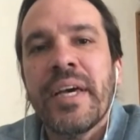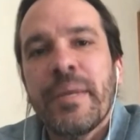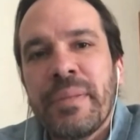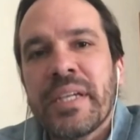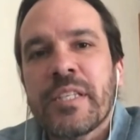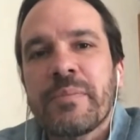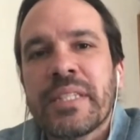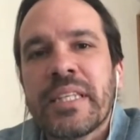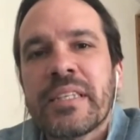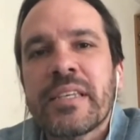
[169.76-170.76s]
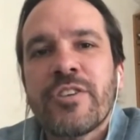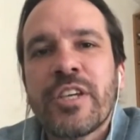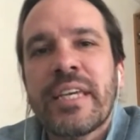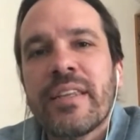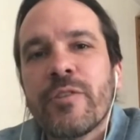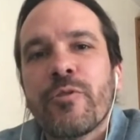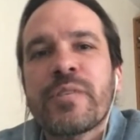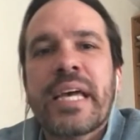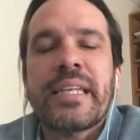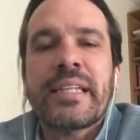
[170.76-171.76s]
Bir kısmında da sadece genetik
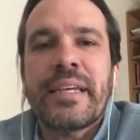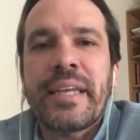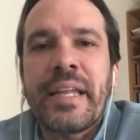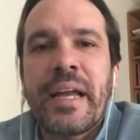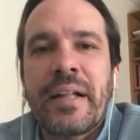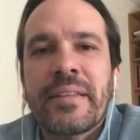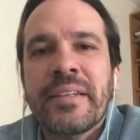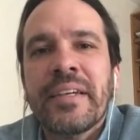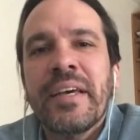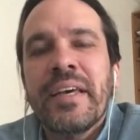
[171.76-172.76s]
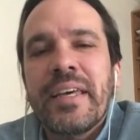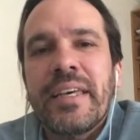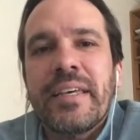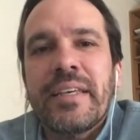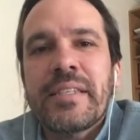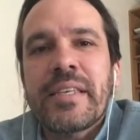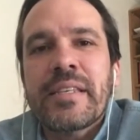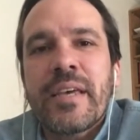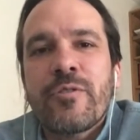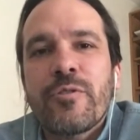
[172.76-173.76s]
özellikleri ele aldık. Ee,
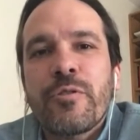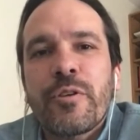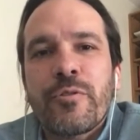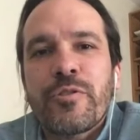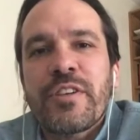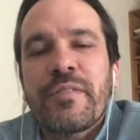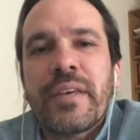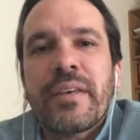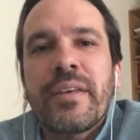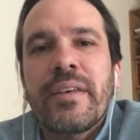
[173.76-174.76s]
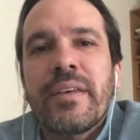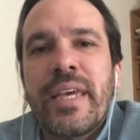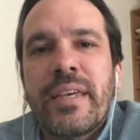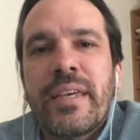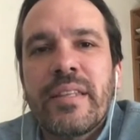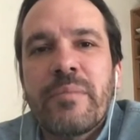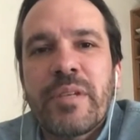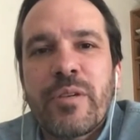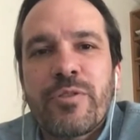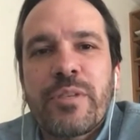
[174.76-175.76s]
Sezen Güngör Hoca ve e, Engin
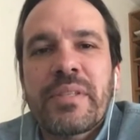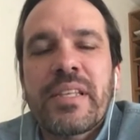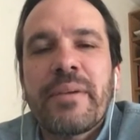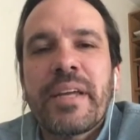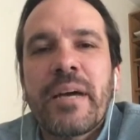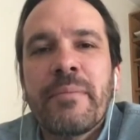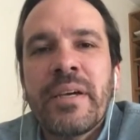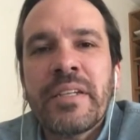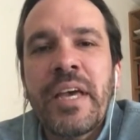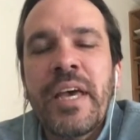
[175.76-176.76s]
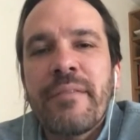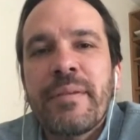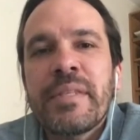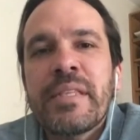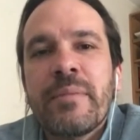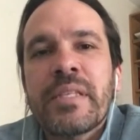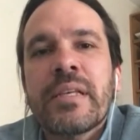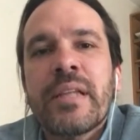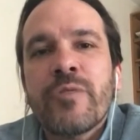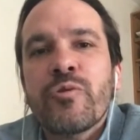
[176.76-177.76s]
Demir Hocamızla beraber. Ve biz de
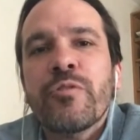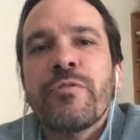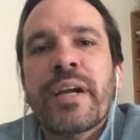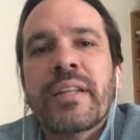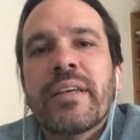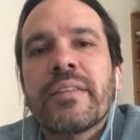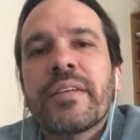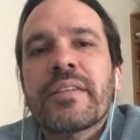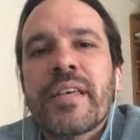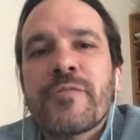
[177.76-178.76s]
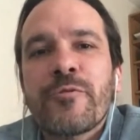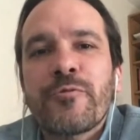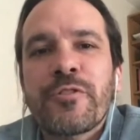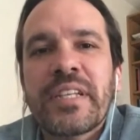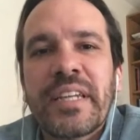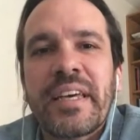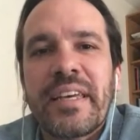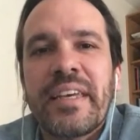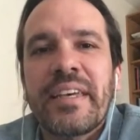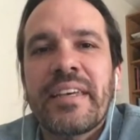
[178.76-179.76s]
mesela çok farklı enteresan
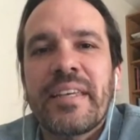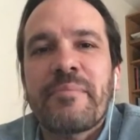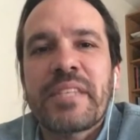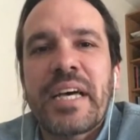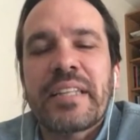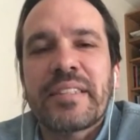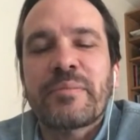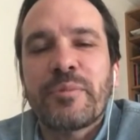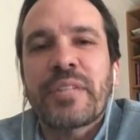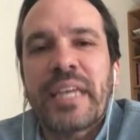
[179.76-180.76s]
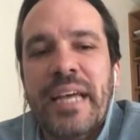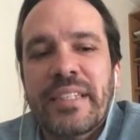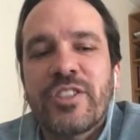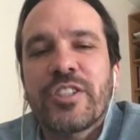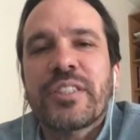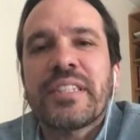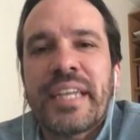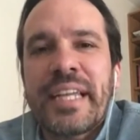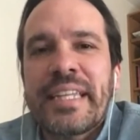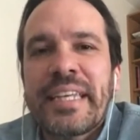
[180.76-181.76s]
sonuçlara e, imza attık burada. Yani
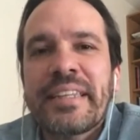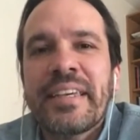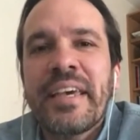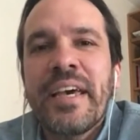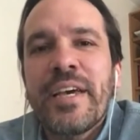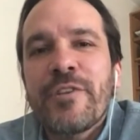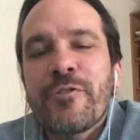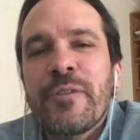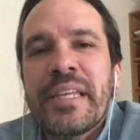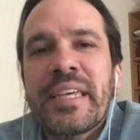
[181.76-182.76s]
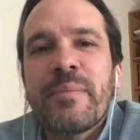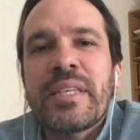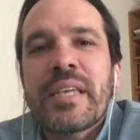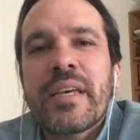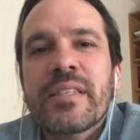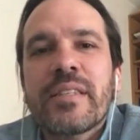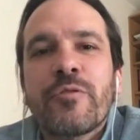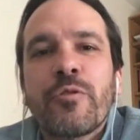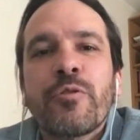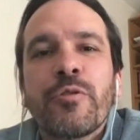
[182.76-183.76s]
çıktılar elde ettik. Şöyle ki mesela
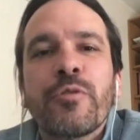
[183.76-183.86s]
statükoyu